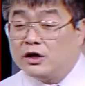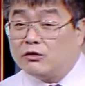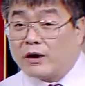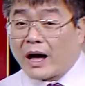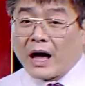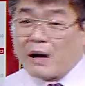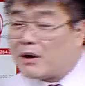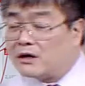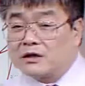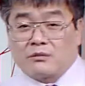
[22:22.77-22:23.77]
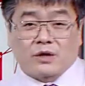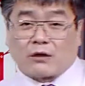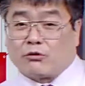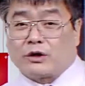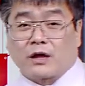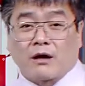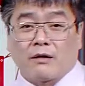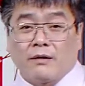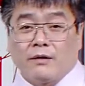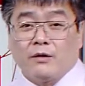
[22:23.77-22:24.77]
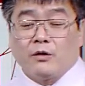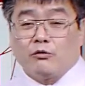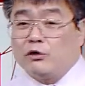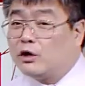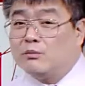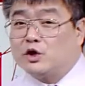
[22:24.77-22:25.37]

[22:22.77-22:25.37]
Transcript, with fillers: 이후에 하방을 지금 잡고 있다. 우리는